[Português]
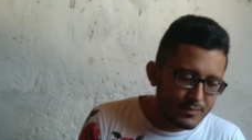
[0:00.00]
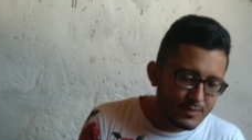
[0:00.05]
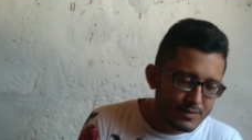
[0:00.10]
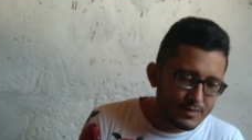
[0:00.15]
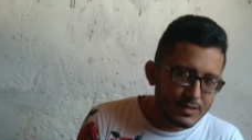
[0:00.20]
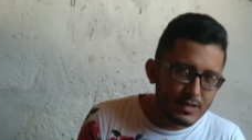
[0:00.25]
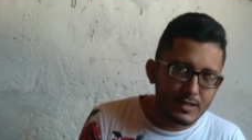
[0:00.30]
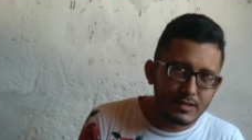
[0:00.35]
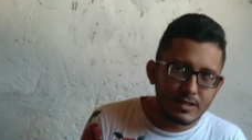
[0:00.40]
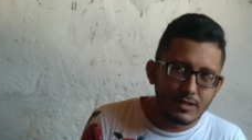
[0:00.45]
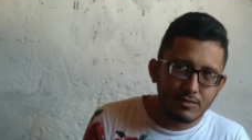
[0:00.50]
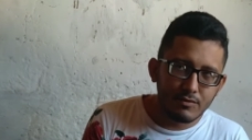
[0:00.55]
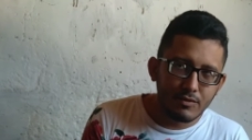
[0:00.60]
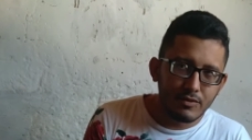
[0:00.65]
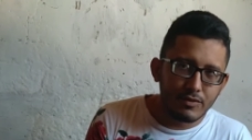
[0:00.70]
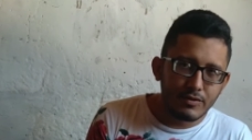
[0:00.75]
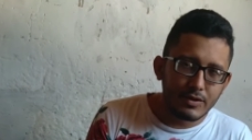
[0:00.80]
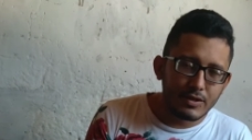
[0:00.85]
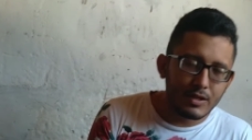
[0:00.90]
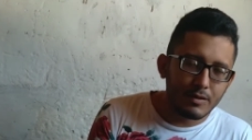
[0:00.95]
Se der certo, eu
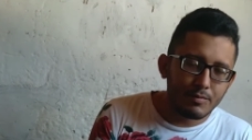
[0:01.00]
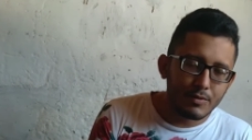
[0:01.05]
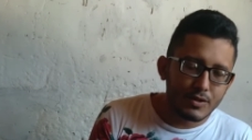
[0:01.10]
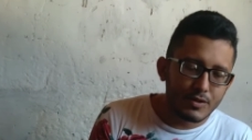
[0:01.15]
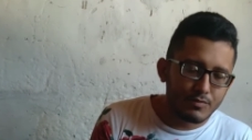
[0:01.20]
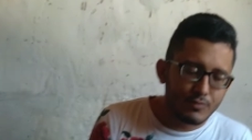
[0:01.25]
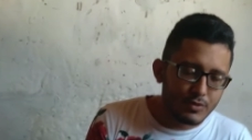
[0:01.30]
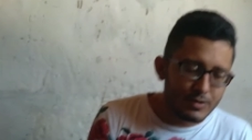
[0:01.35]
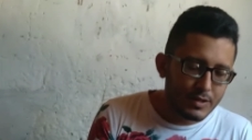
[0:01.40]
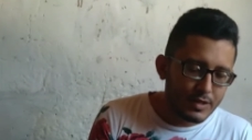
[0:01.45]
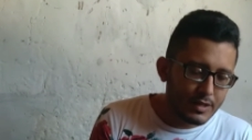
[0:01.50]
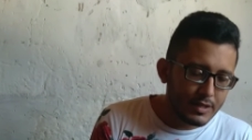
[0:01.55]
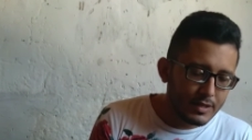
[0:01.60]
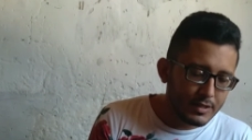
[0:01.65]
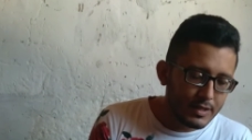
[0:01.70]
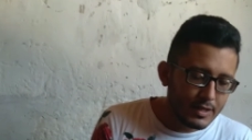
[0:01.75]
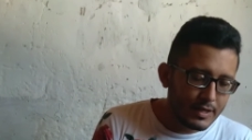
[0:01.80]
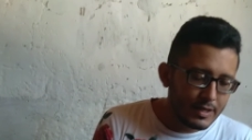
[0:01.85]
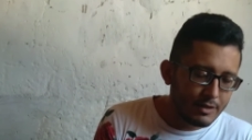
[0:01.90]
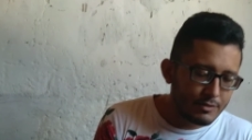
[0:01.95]
vou voltar próximo ano a,
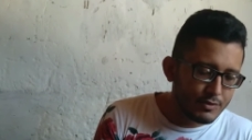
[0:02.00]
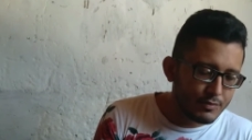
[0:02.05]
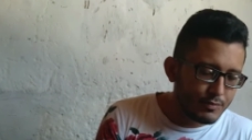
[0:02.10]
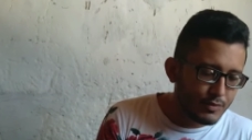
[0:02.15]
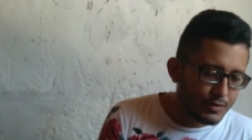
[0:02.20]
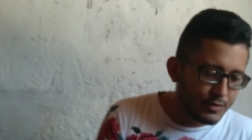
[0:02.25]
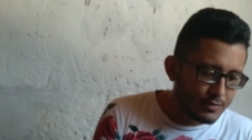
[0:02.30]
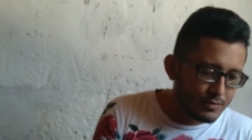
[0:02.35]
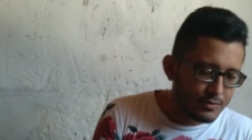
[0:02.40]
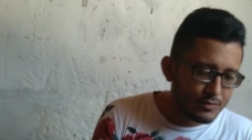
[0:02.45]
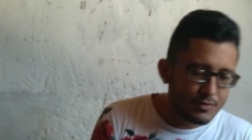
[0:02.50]
da grau de moto.